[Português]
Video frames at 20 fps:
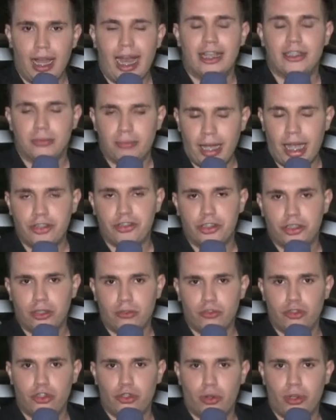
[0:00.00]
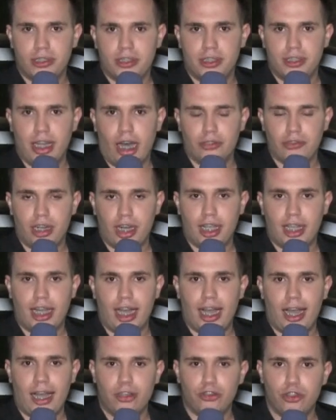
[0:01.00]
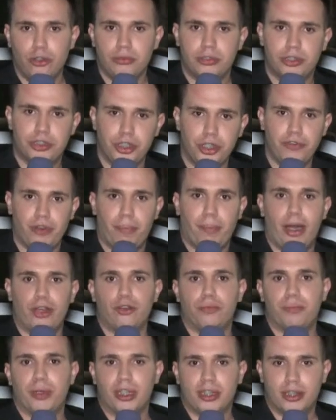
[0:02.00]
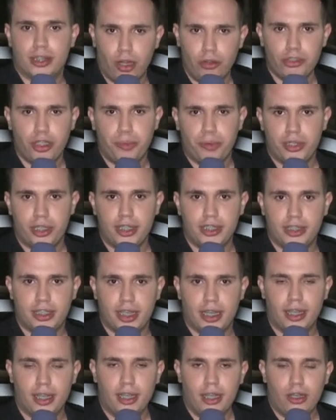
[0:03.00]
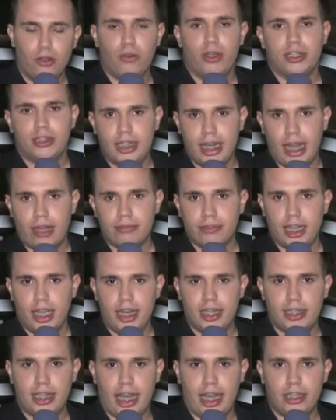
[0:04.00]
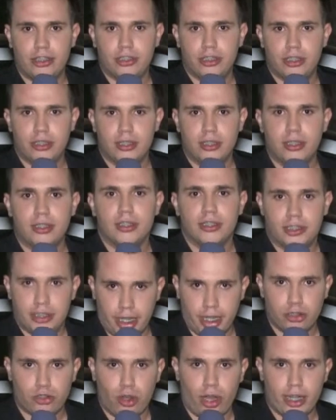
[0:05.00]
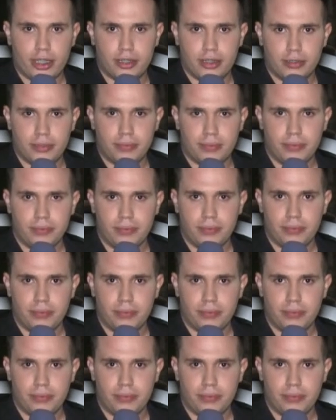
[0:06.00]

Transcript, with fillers: As imagens são de Osinaldo Alencar, John Silva para o plantão de polícia, o retrato da realidade, sem retoques.